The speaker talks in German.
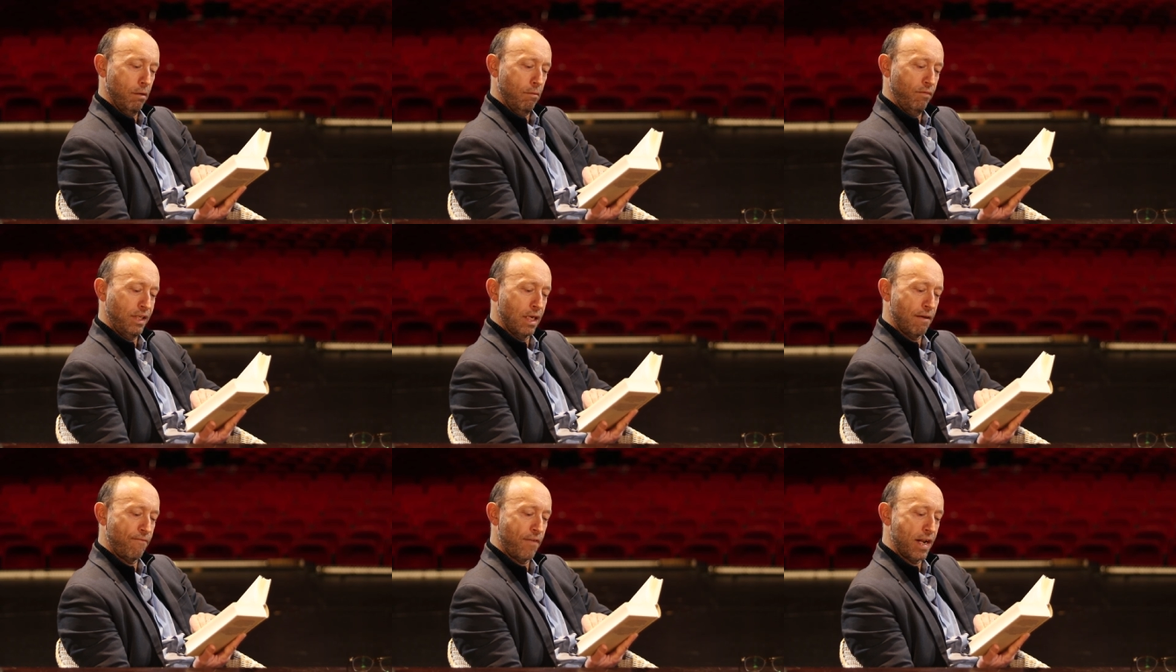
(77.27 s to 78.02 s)

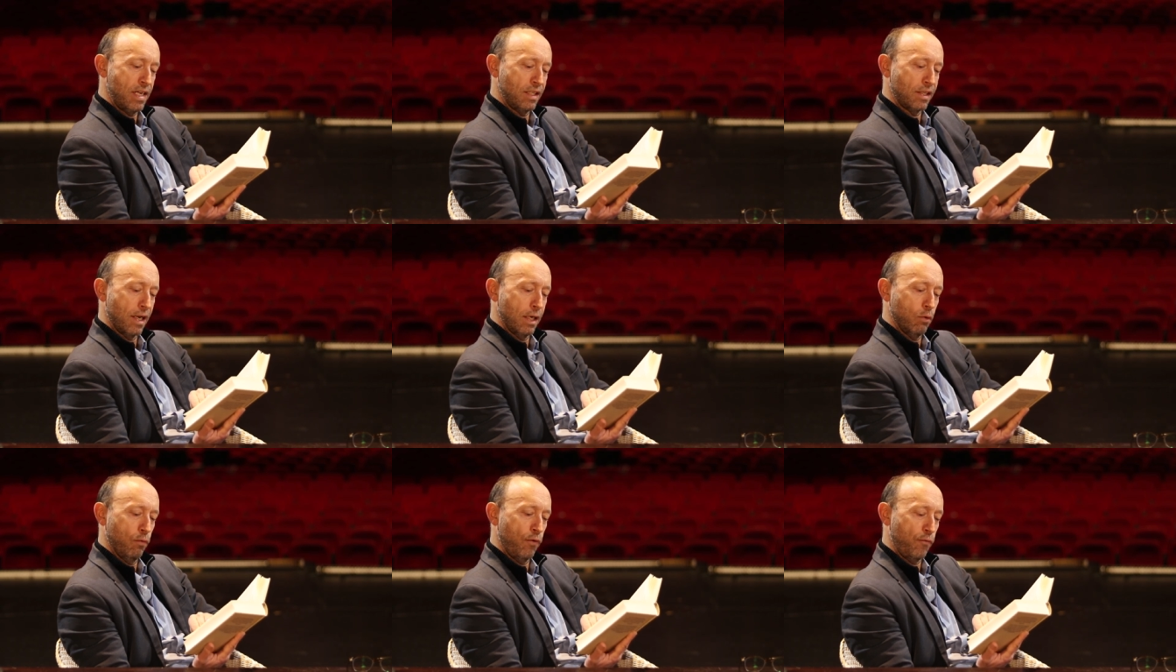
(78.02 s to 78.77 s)
wieder der Fall
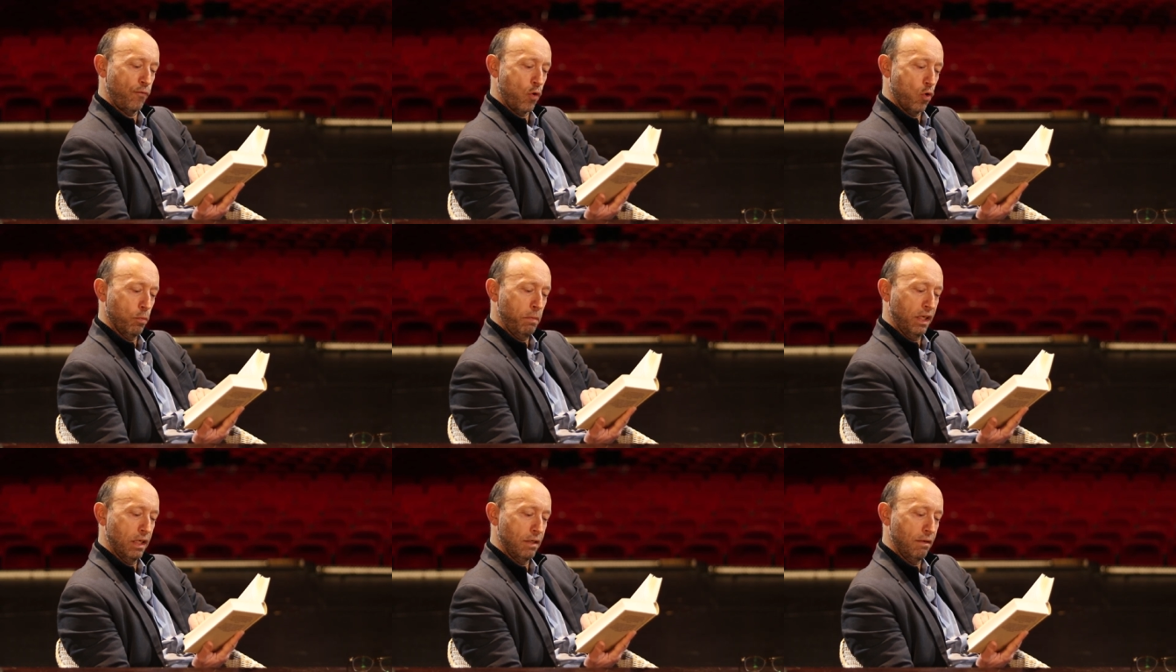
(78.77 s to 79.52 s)
sein und von vorn
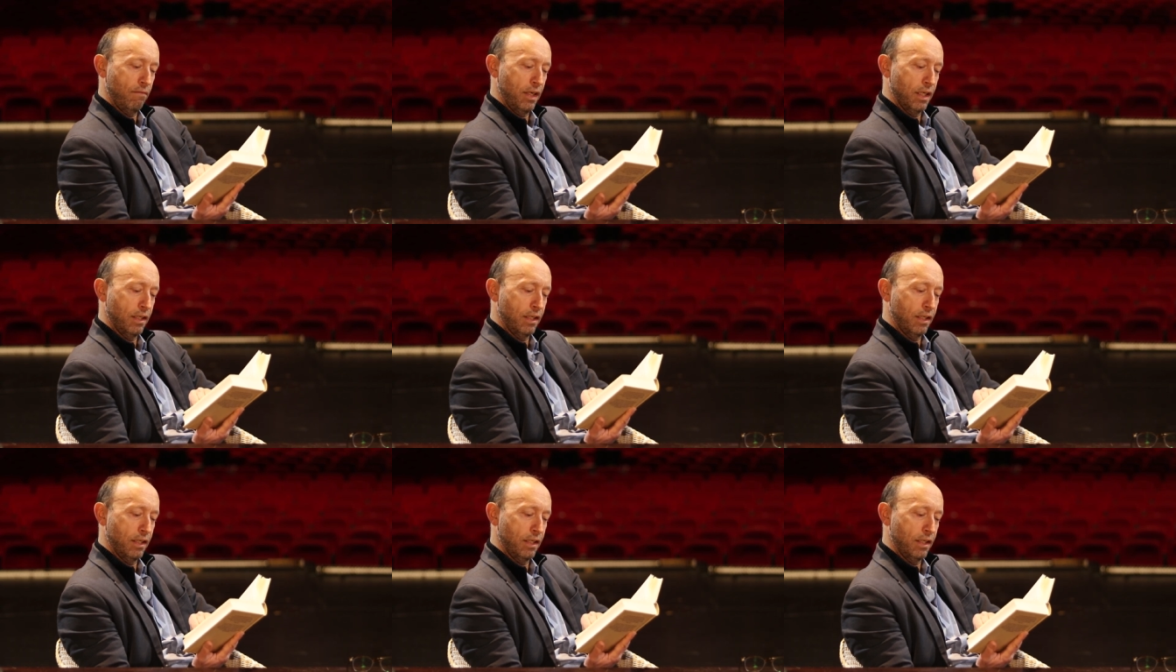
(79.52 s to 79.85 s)
beginnen